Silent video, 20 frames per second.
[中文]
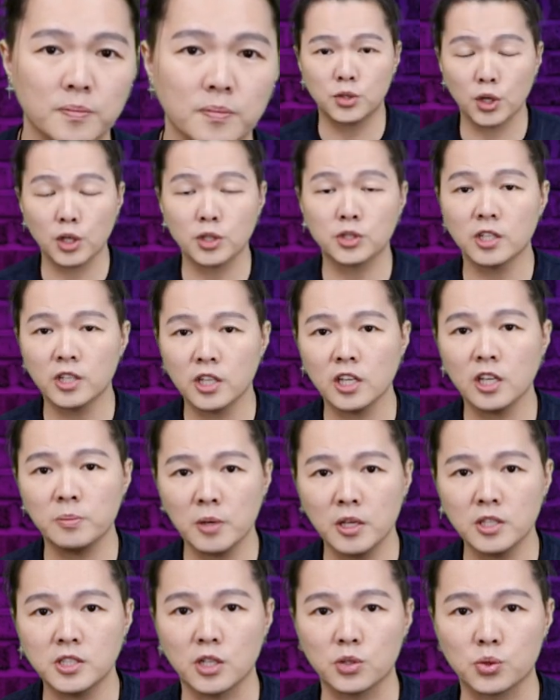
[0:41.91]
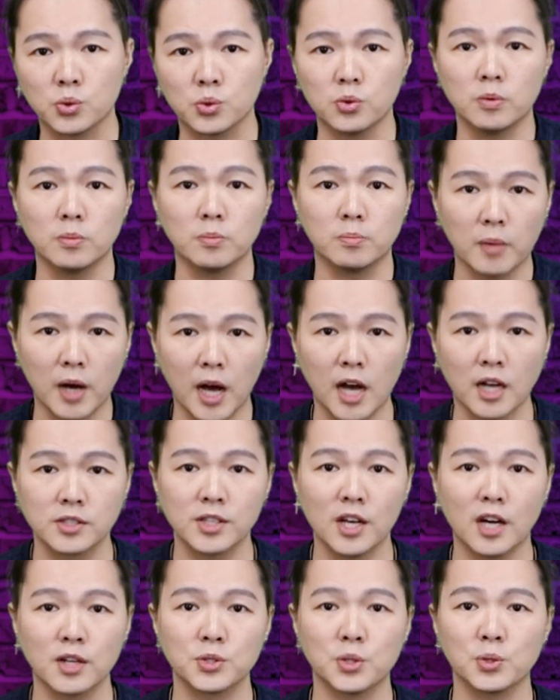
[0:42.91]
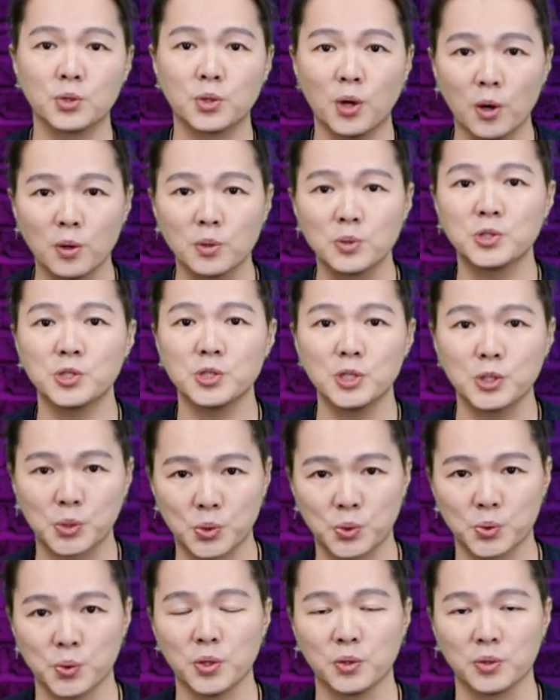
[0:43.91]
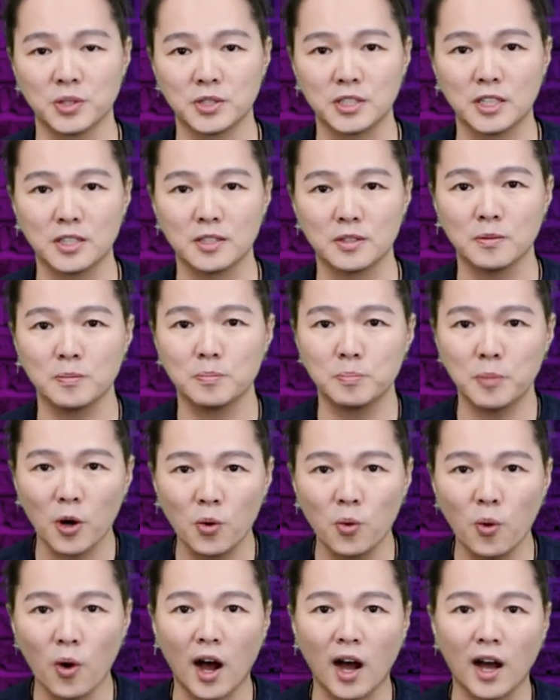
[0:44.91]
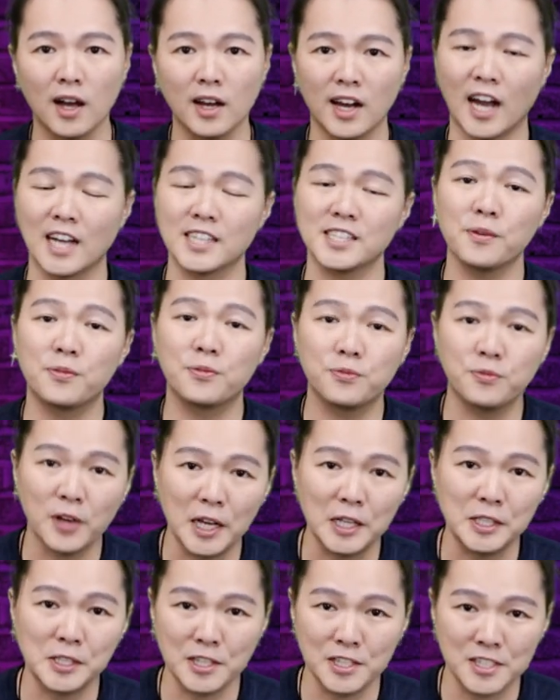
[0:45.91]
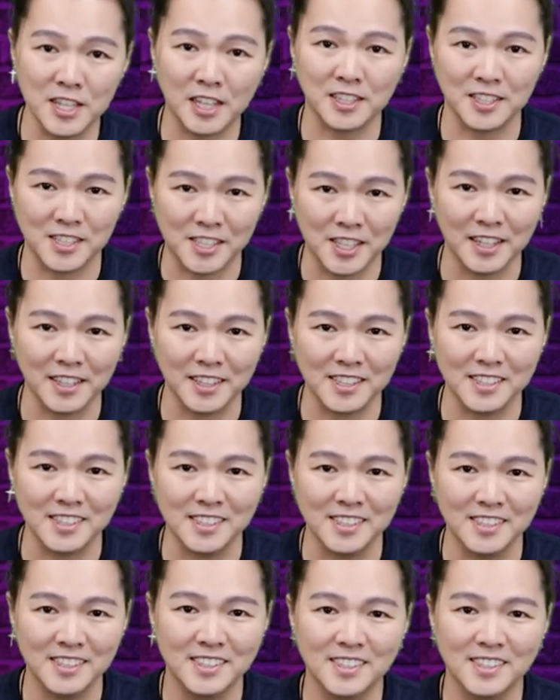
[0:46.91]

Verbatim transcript: 这个禁令一被解除，马上就通知了所有的人，包括还在飞机上的乘客。